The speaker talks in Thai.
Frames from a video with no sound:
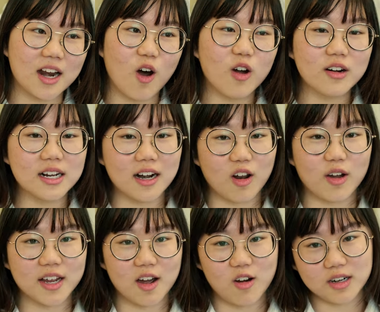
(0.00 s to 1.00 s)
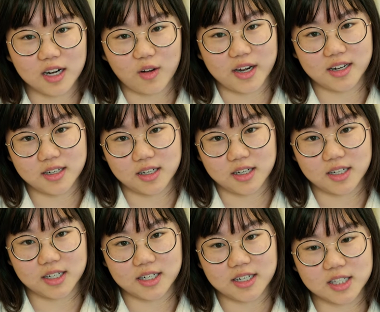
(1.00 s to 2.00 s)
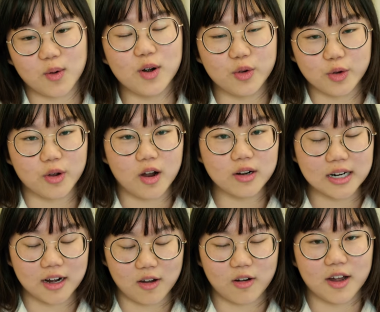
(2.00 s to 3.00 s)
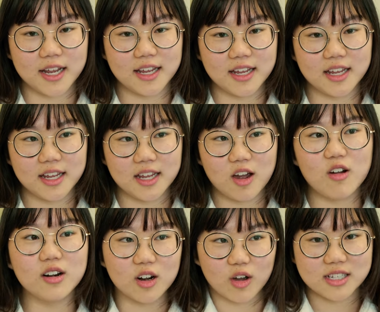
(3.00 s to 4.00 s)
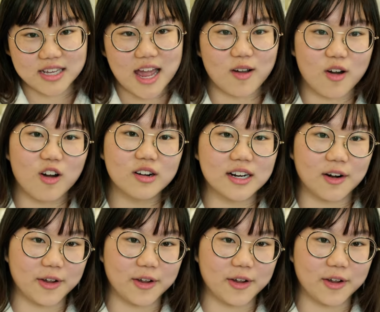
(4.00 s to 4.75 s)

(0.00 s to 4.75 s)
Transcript: นห้อง 100 กับห้อง 101ตอนหนูอยู่ห้อง 100 ห้อง 100จะยากกว่าห้อง